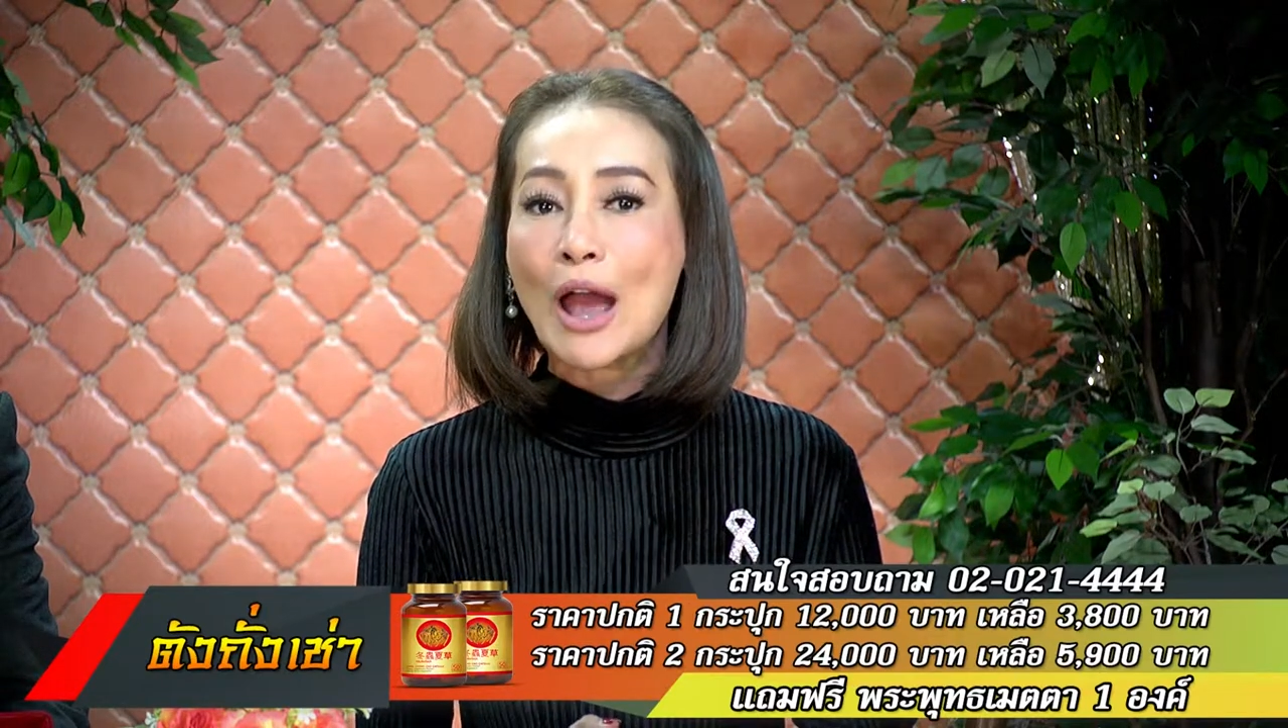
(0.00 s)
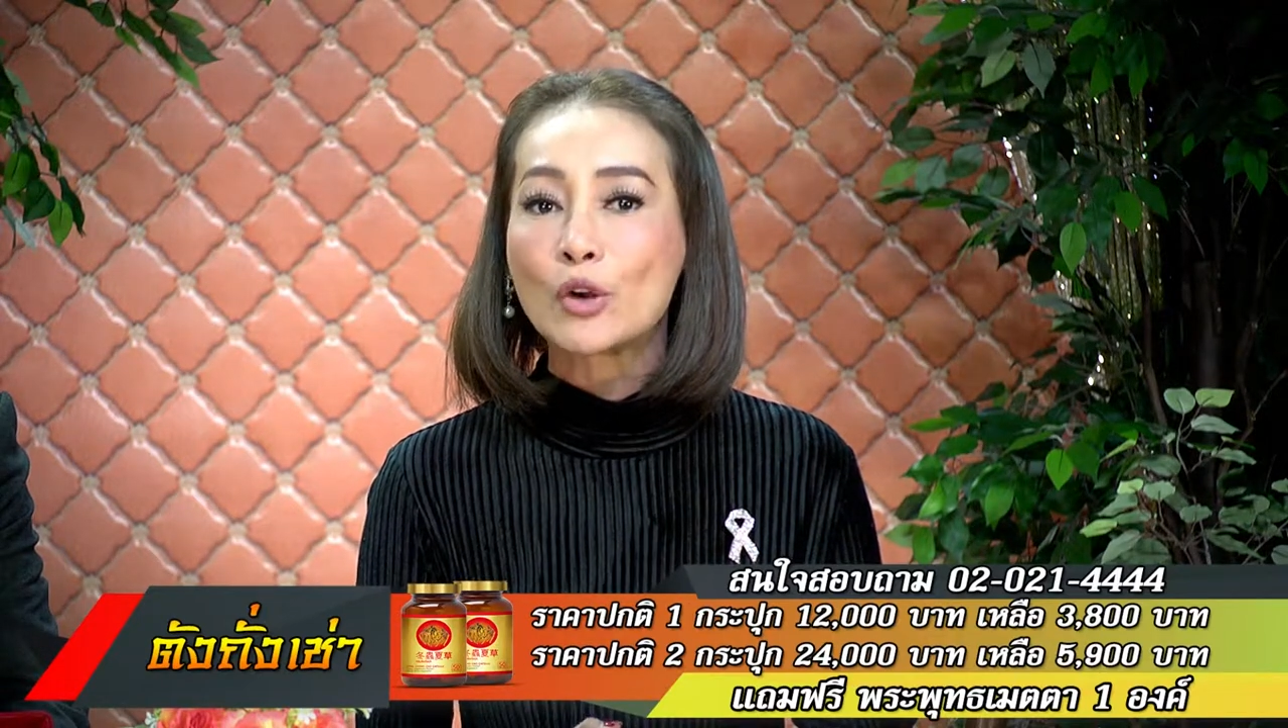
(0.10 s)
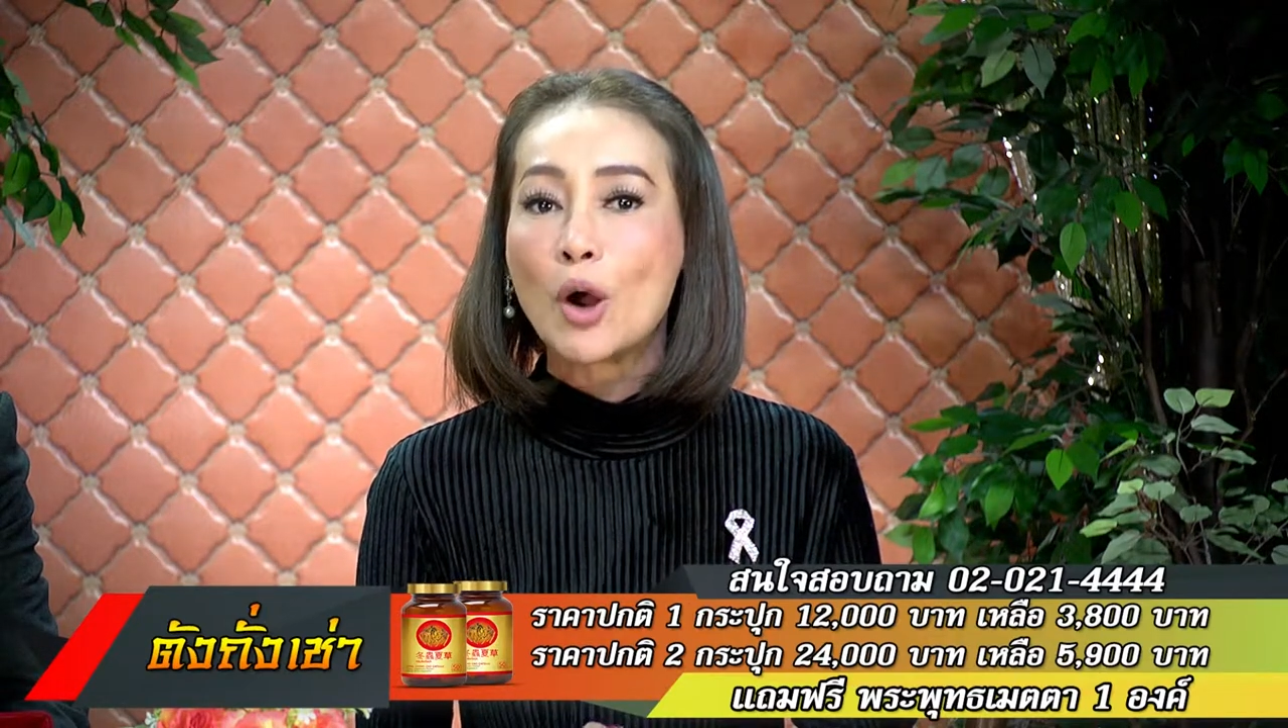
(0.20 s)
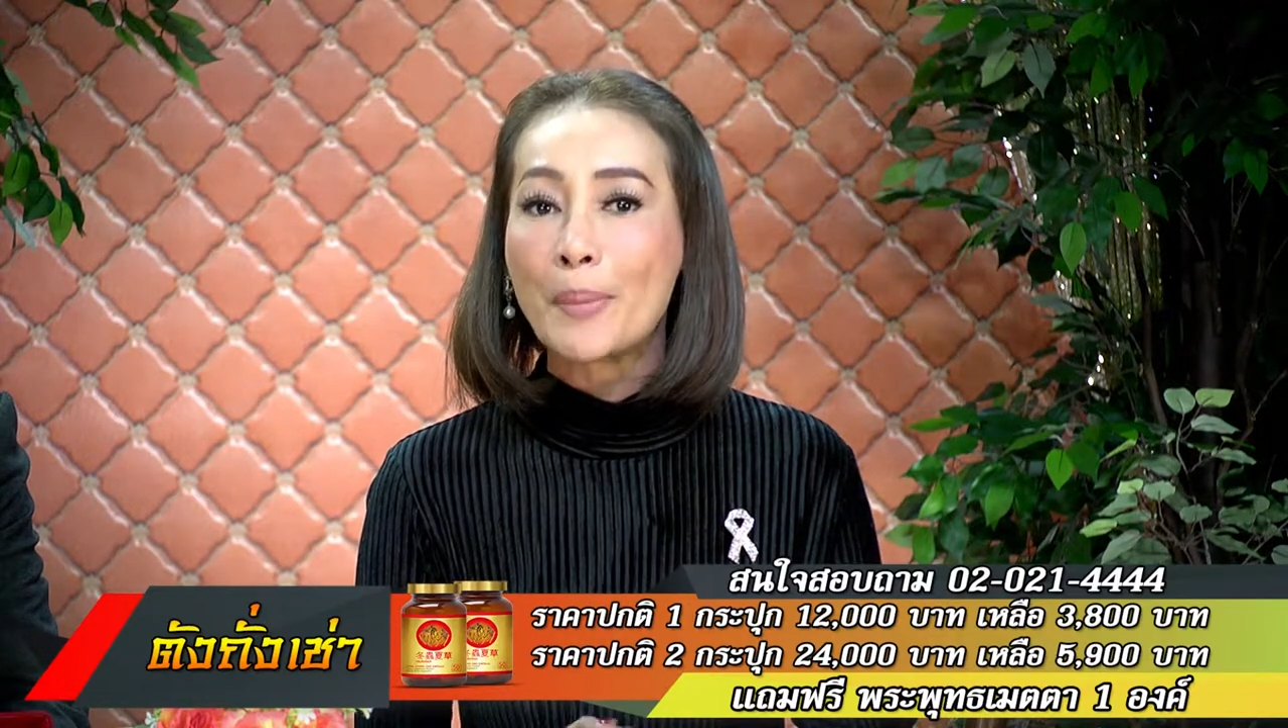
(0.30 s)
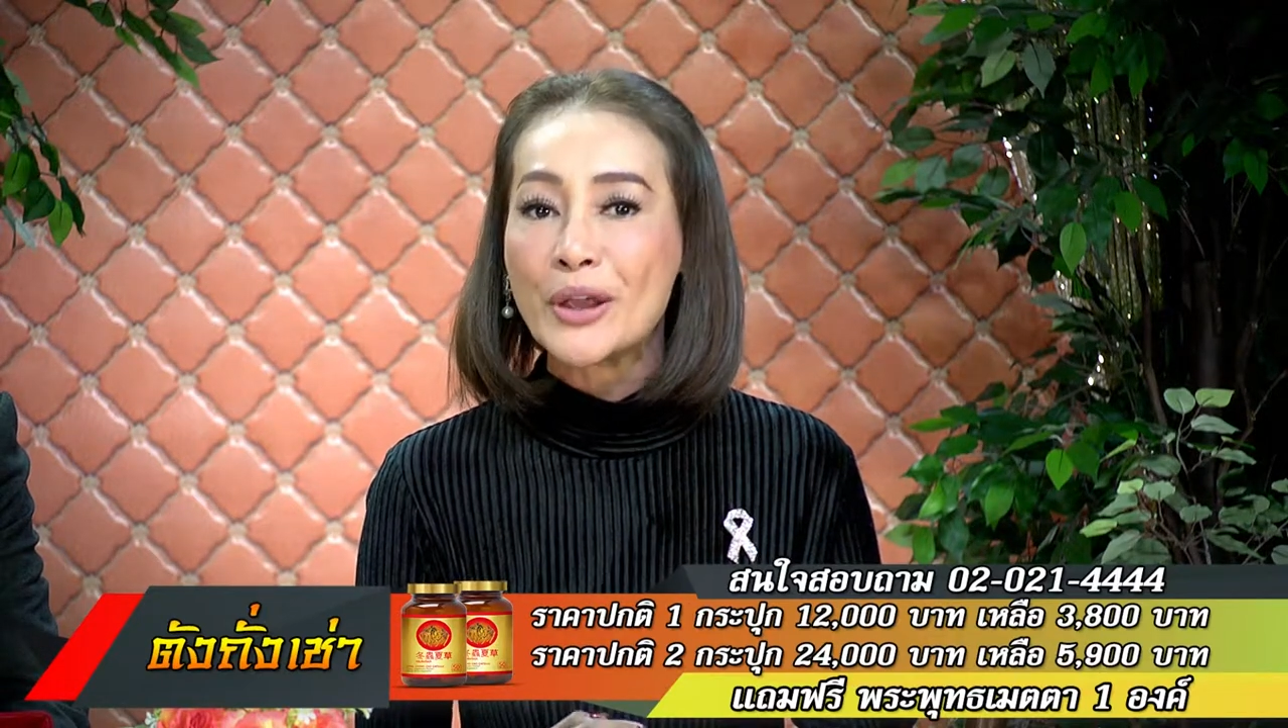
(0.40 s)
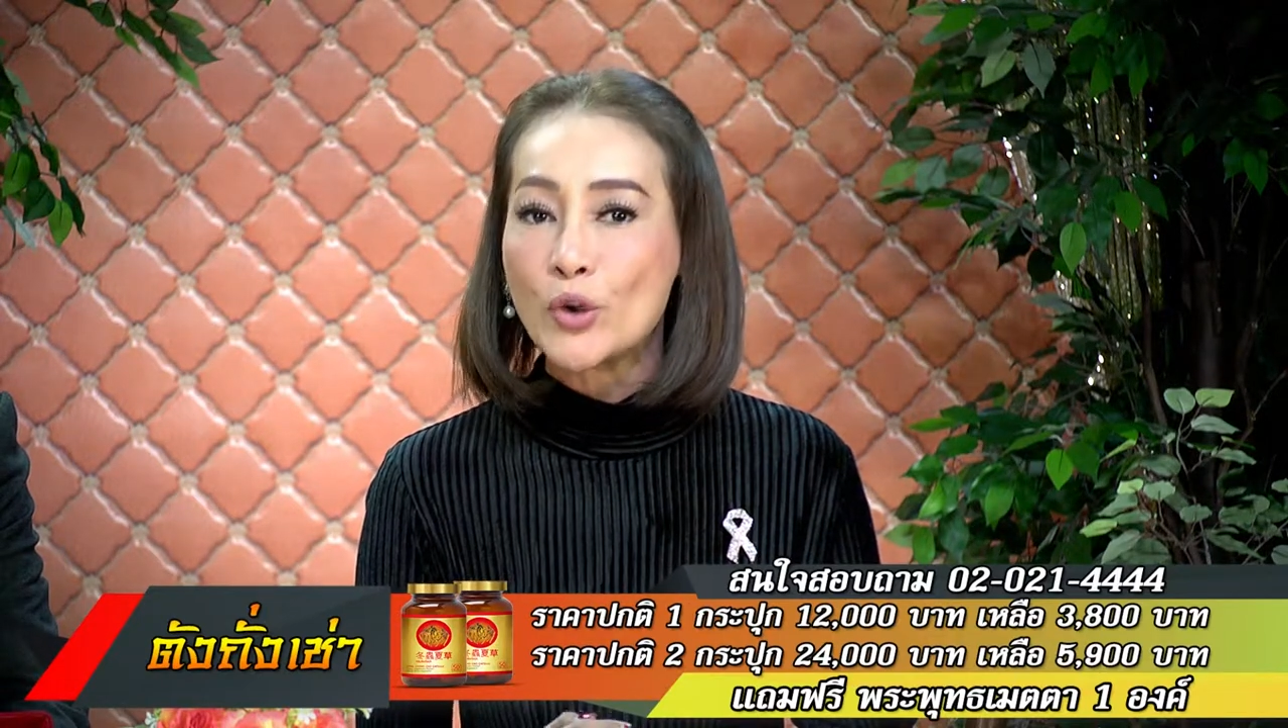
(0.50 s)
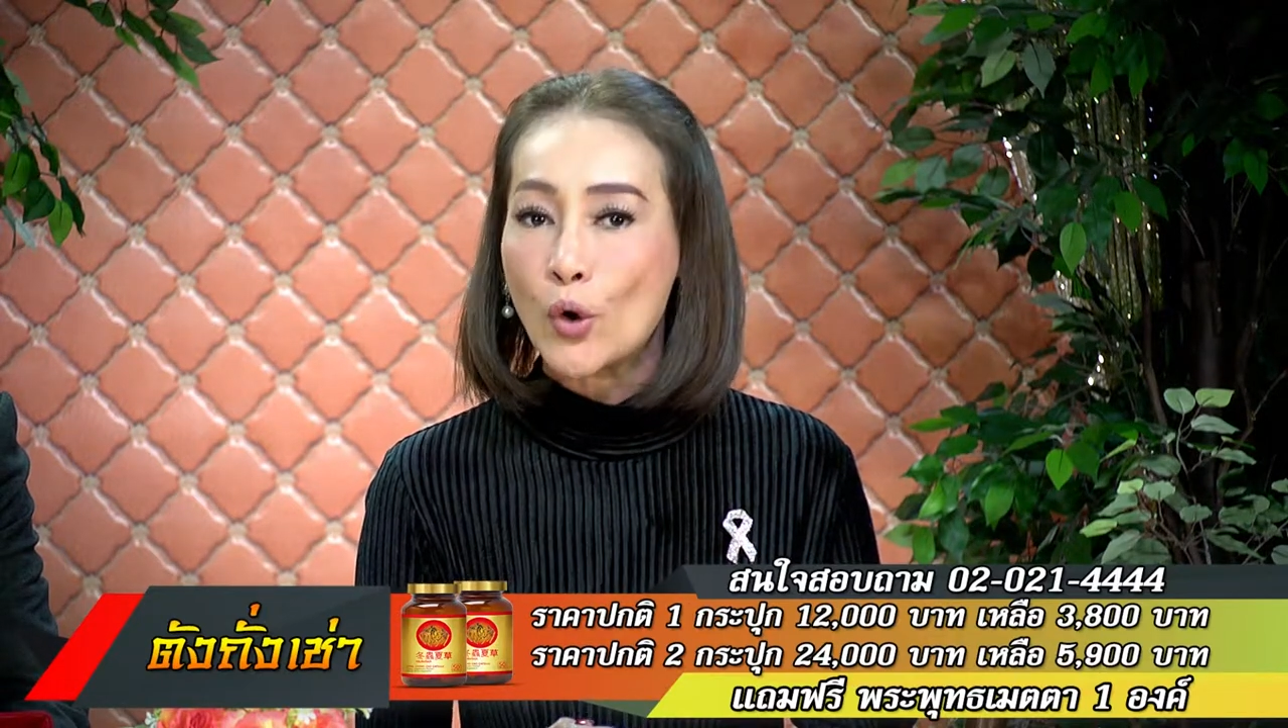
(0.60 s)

วก็ประโย